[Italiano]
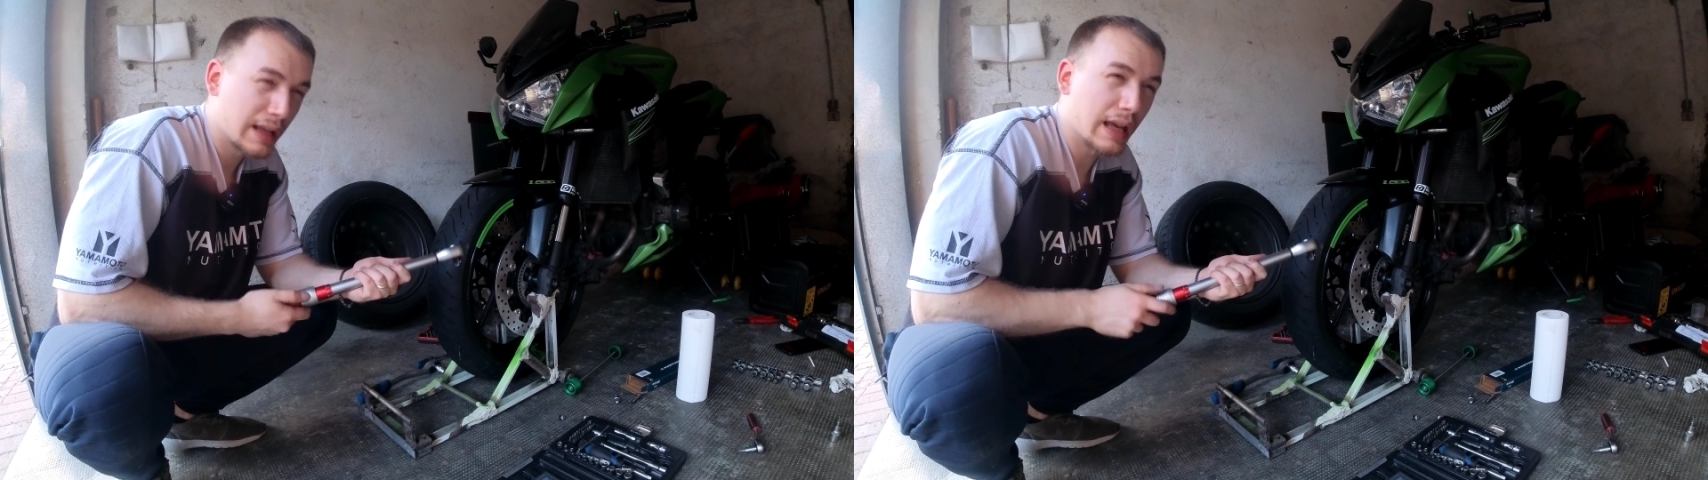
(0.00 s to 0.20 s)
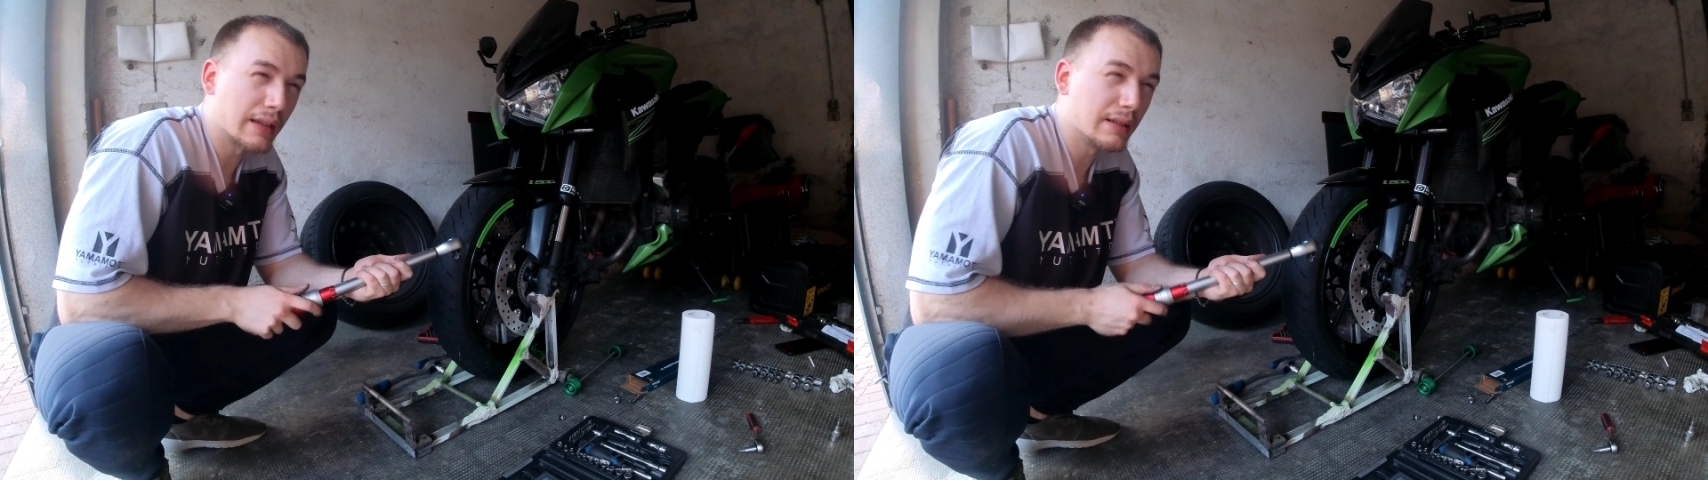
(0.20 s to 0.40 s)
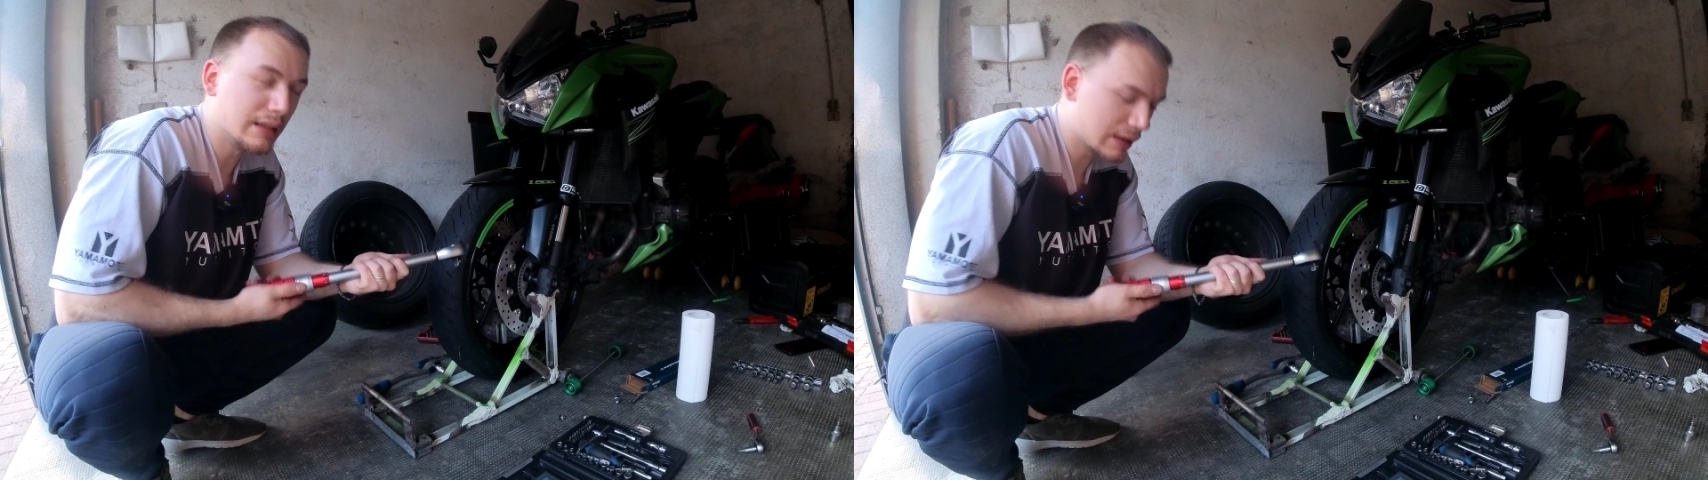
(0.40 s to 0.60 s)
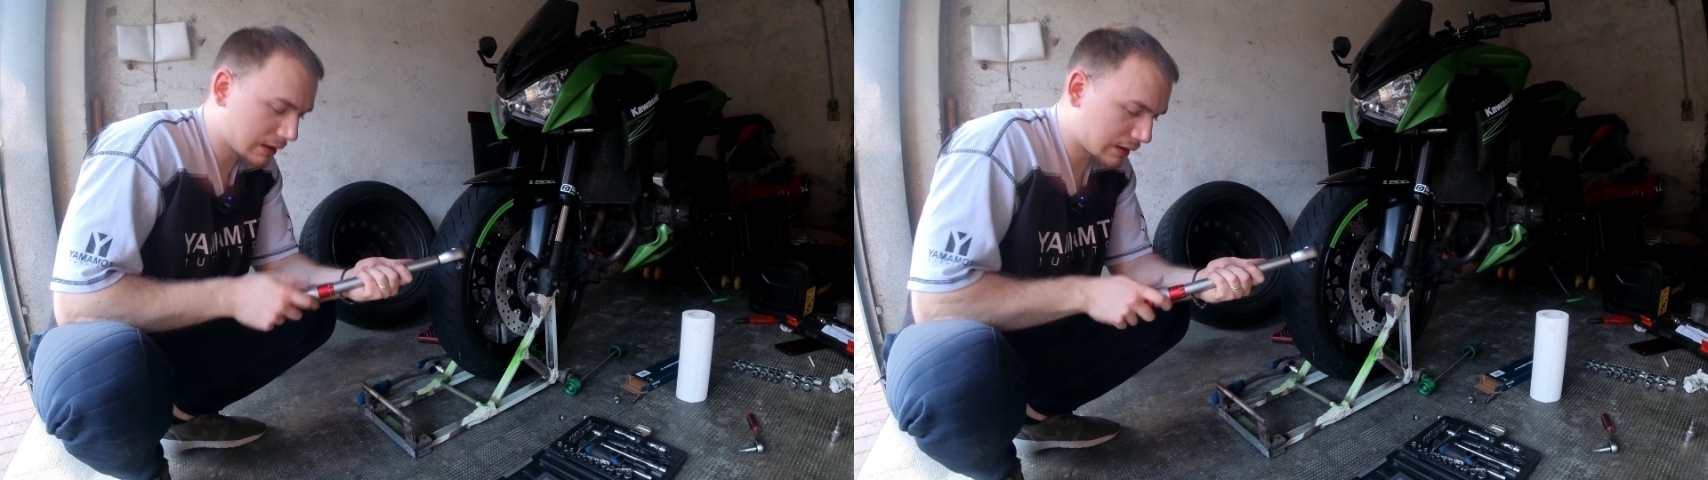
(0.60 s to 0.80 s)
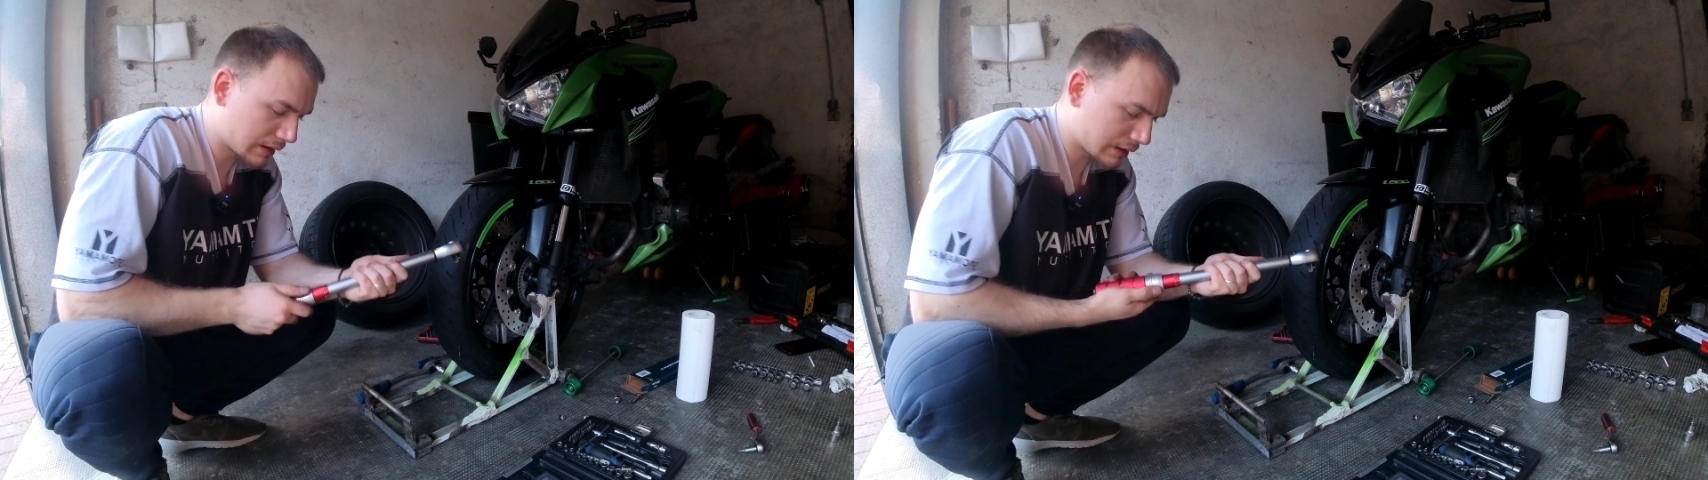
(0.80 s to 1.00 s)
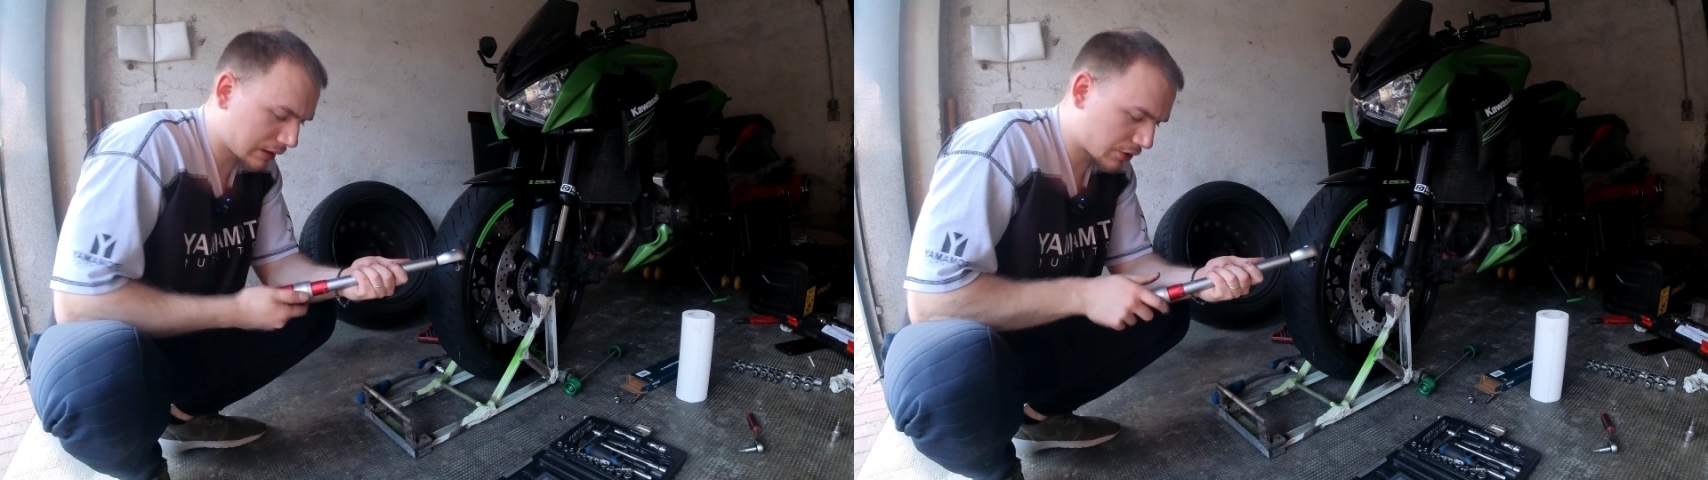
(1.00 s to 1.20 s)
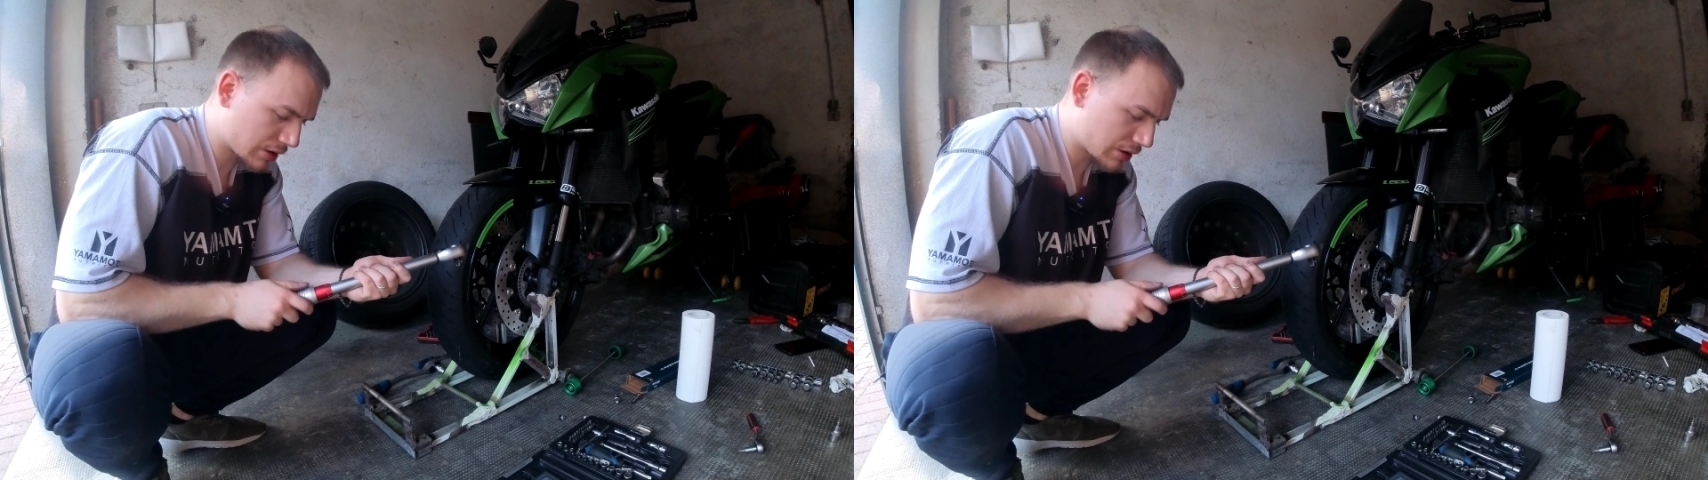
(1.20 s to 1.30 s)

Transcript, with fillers: è di eh,